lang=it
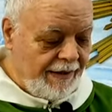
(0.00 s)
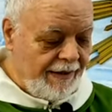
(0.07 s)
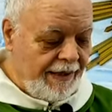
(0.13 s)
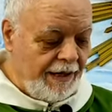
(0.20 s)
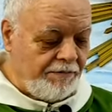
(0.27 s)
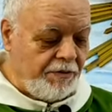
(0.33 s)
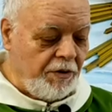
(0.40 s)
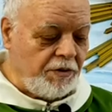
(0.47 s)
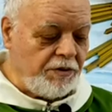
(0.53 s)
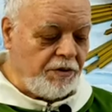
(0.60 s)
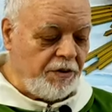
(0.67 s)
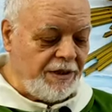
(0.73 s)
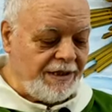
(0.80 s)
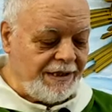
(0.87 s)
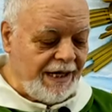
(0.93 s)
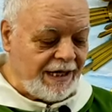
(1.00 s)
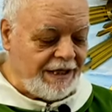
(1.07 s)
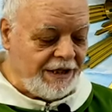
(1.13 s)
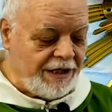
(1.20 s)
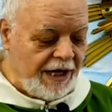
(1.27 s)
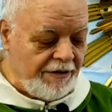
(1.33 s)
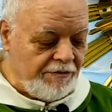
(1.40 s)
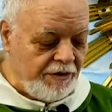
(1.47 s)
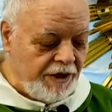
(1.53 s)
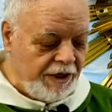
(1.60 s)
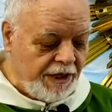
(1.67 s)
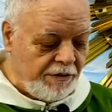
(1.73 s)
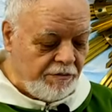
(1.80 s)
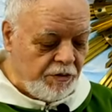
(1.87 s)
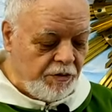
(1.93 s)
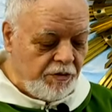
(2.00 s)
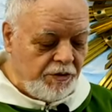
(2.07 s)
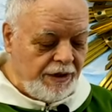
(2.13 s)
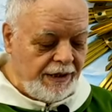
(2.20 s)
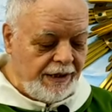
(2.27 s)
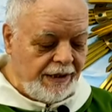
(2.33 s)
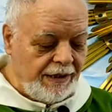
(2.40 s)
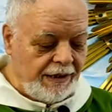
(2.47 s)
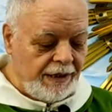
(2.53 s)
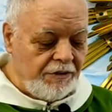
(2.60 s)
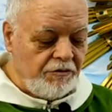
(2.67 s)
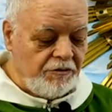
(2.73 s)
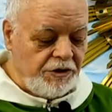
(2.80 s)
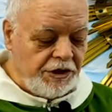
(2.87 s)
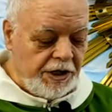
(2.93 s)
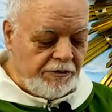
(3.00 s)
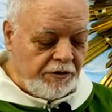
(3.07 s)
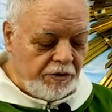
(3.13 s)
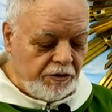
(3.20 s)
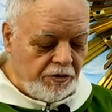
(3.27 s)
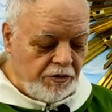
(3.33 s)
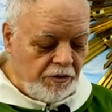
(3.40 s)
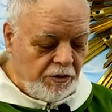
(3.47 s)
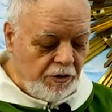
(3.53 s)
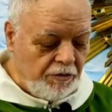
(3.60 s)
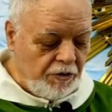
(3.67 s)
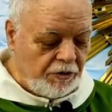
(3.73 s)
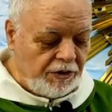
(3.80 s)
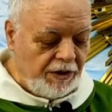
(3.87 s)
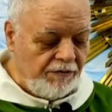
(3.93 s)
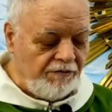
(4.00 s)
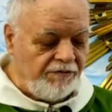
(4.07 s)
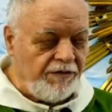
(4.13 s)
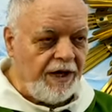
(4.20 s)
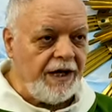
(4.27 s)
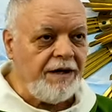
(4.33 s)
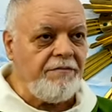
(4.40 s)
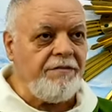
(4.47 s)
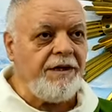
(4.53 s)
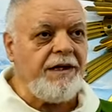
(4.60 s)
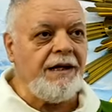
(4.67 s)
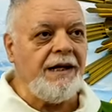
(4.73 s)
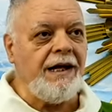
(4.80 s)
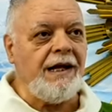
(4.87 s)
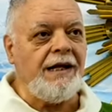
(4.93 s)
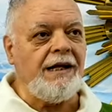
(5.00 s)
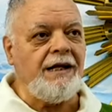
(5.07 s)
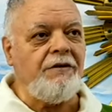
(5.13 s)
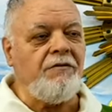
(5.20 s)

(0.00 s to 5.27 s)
gli apostoli scacciavano i demoni, ungevano con olio molti infermi e li